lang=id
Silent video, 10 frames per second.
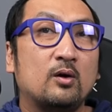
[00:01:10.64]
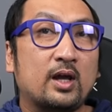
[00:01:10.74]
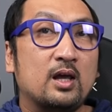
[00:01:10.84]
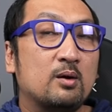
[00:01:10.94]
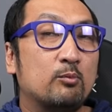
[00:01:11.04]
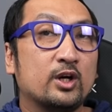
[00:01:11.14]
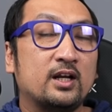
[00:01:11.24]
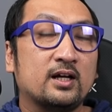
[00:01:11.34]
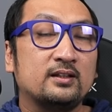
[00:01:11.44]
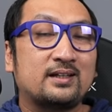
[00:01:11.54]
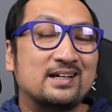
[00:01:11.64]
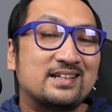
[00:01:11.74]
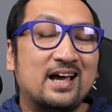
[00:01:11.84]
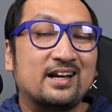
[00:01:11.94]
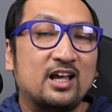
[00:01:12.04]
Oke, okay, mungkin akan
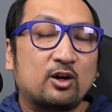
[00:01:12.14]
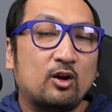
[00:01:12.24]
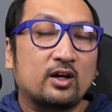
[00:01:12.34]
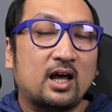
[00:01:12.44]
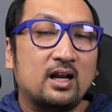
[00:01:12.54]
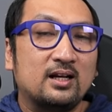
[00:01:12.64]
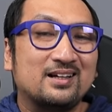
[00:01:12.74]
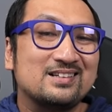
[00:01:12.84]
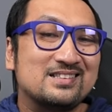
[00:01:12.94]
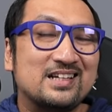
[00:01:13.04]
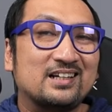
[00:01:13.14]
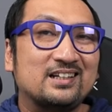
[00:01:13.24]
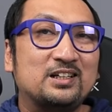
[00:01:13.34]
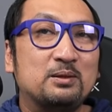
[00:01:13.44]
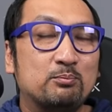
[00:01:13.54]
terasa aneh kalau kalian
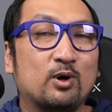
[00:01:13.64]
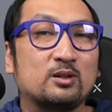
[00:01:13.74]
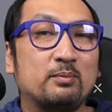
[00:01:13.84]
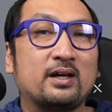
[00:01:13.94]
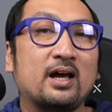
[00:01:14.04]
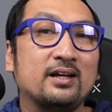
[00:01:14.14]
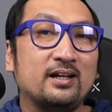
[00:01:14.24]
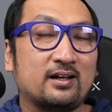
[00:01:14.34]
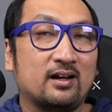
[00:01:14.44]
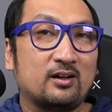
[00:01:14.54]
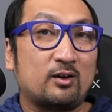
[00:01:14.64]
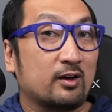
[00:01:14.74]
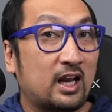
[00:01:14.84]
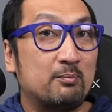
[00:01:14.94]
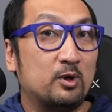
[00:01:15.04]
ngecek keyboard mechanical,
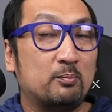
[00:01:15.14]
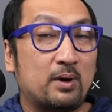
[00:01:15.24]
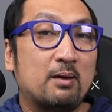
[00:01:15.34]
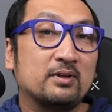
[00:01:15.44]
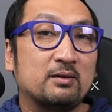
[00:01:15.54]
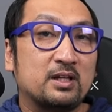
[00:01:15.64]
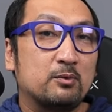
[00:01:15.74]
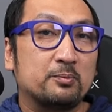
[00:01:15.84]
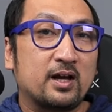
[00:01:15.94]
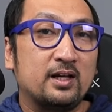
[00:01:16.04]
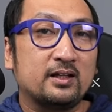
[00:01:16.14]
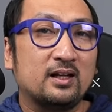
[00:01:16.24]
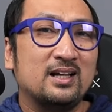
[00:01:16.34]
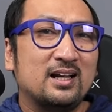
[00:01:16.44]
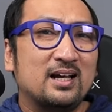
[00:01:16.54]
kalau kalian belum paham tentang keyboard
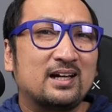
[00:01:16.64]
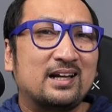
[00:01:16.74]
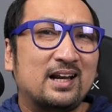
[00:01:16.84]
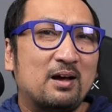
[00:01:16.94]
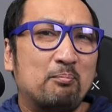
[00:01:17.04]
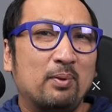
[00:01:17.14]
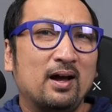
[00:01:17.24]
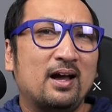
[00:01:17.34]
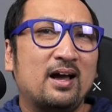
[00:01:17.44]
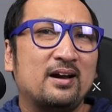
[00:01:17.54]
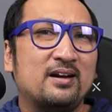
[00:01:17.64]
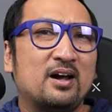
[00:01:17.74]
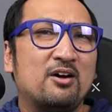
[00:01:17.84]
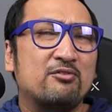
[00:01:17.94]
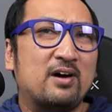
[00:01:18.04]
mechanical, kenapa
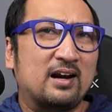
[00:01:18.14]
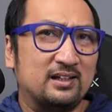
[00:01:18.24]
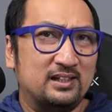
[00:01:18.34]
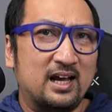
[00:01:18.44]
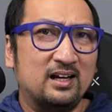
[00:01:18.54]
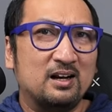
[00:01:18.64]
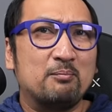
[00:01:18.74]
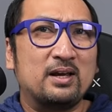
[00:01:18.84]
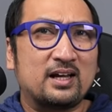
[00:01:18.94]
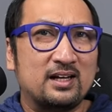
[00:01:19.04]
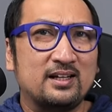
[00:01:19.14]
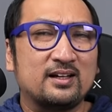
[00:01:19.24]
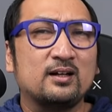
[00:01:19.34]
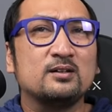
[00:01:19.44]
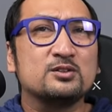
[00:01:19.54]
ada varian
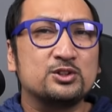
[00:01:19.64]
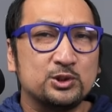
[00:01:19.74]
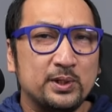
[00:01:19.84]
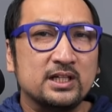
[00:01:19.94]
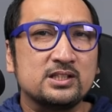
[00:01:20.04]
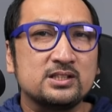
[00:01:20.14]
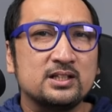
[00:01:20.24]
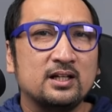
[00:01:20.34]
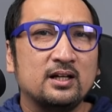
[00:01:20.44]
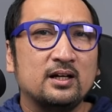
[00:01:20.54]
mechanical switch?